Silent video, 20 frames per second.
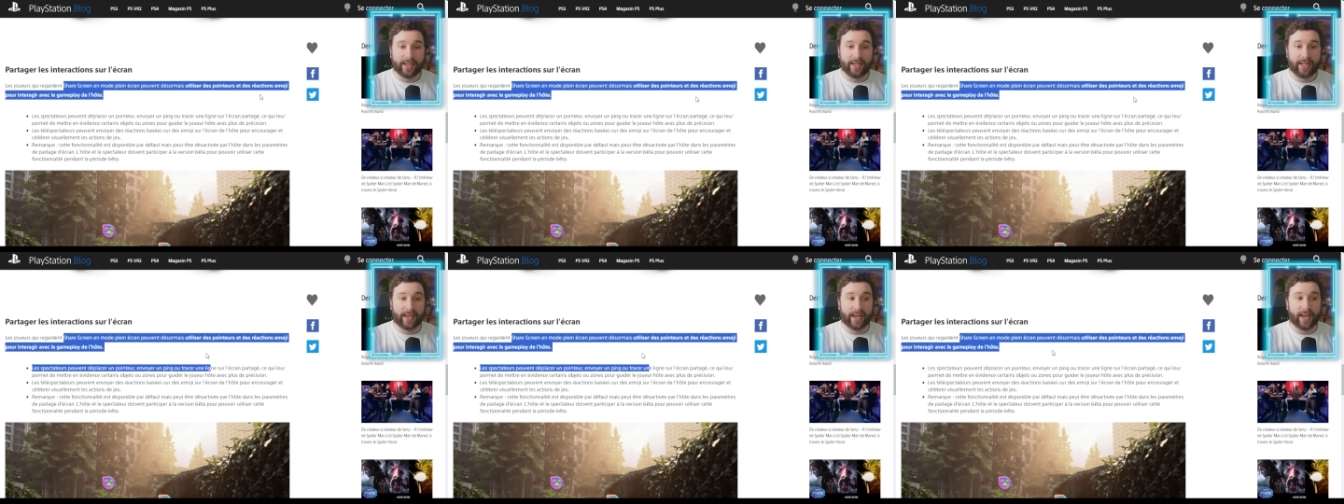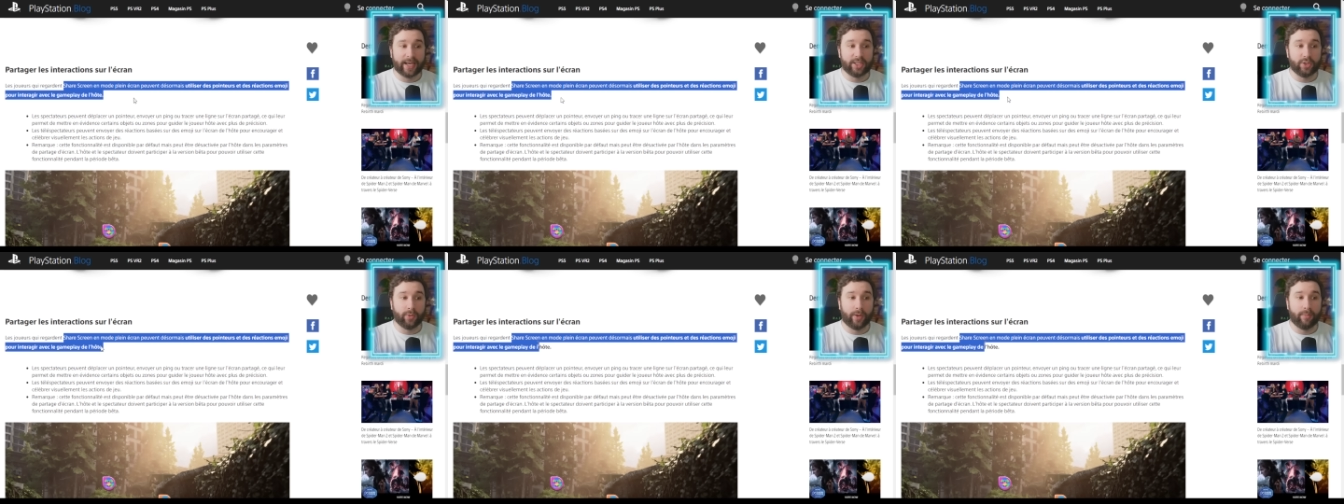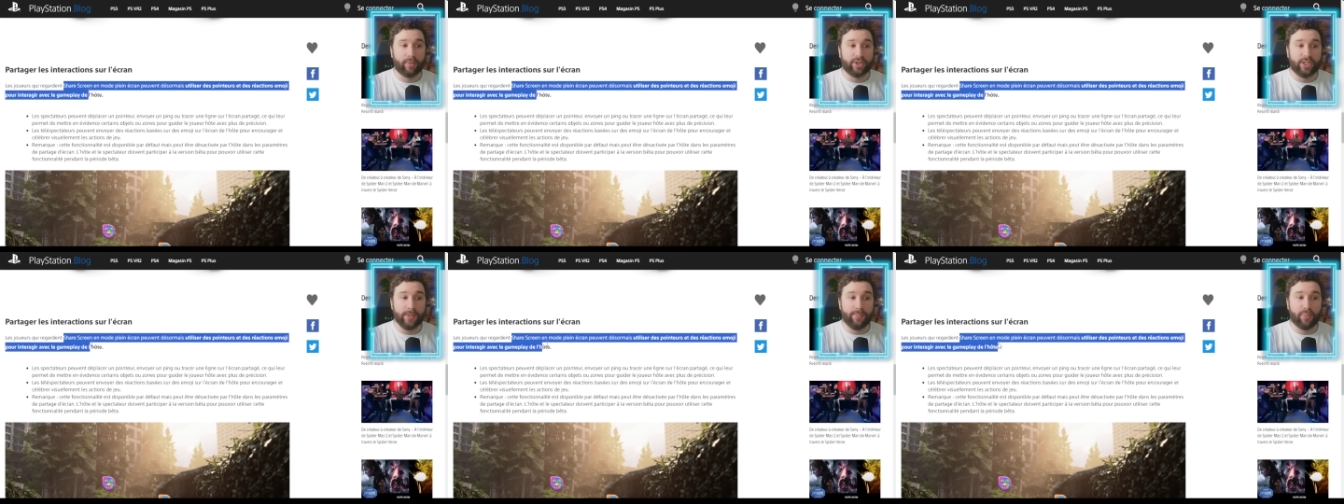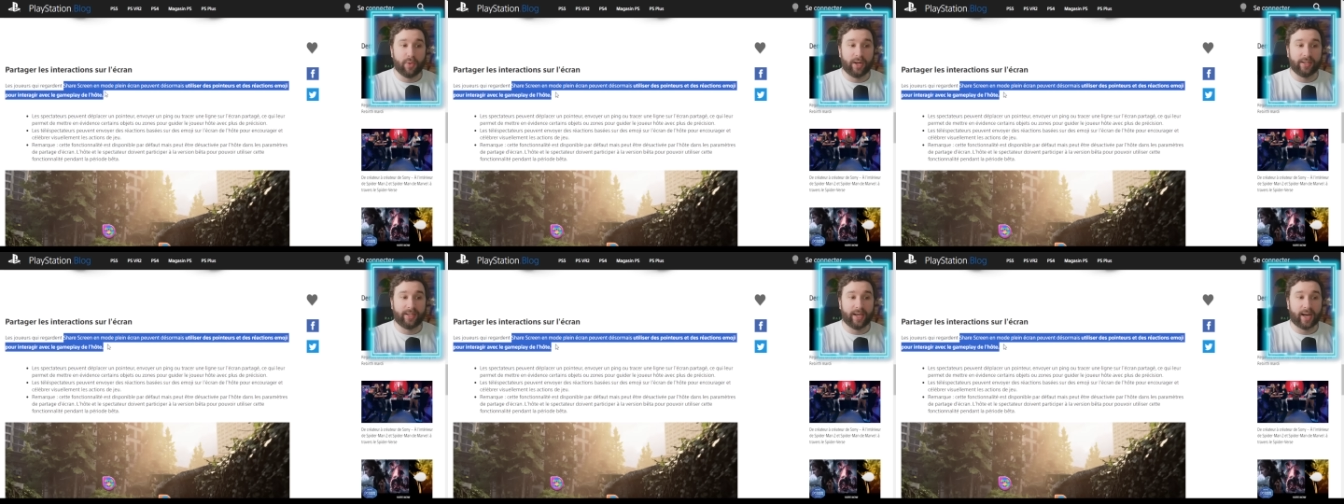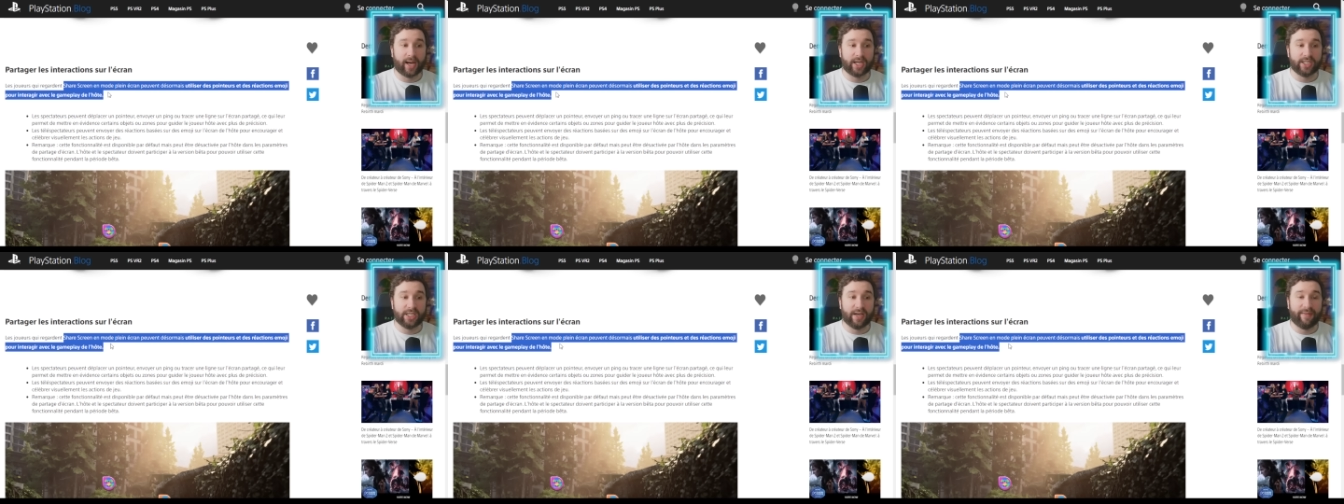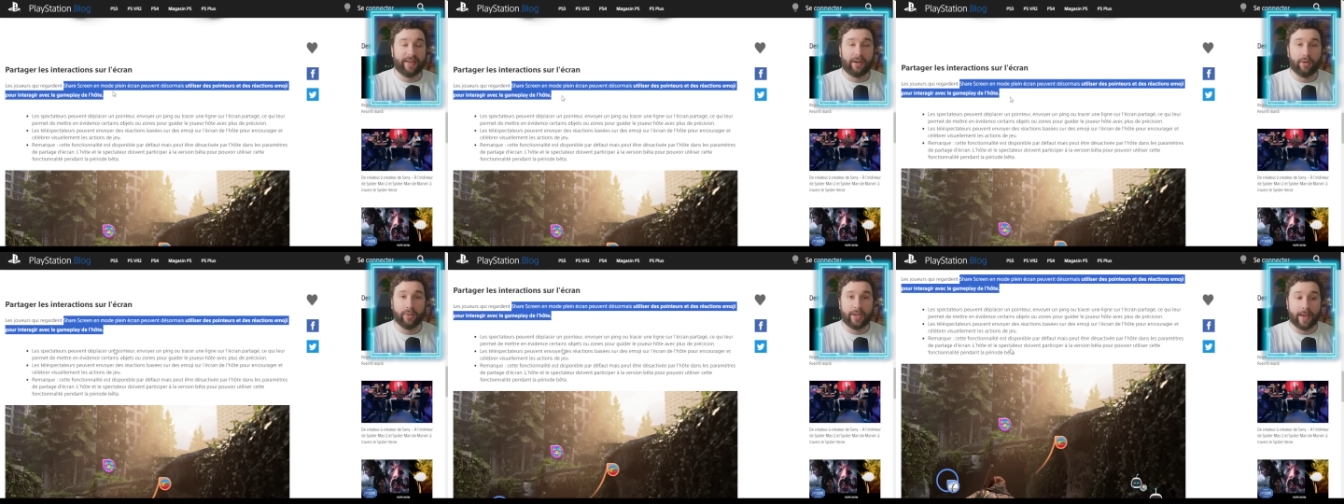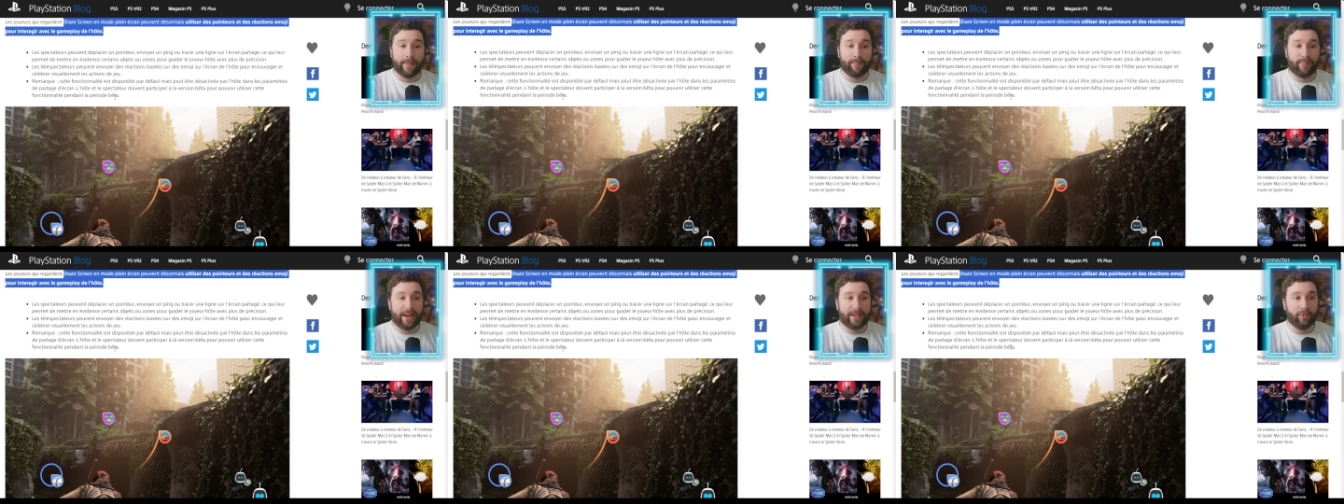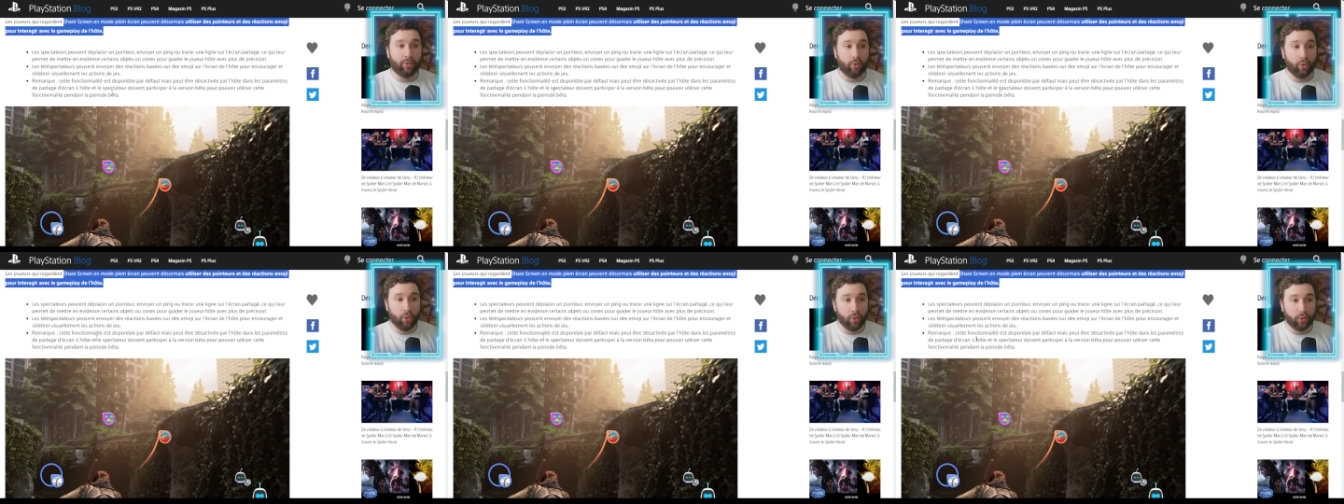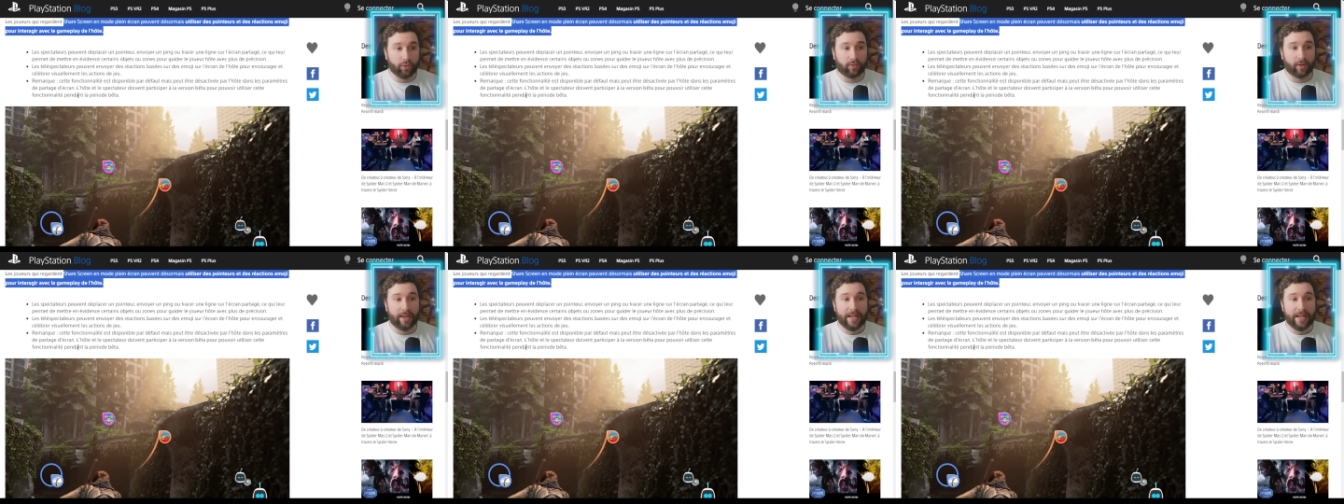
et des réactions emoji pour interagir avec le gameplay de l'hôte.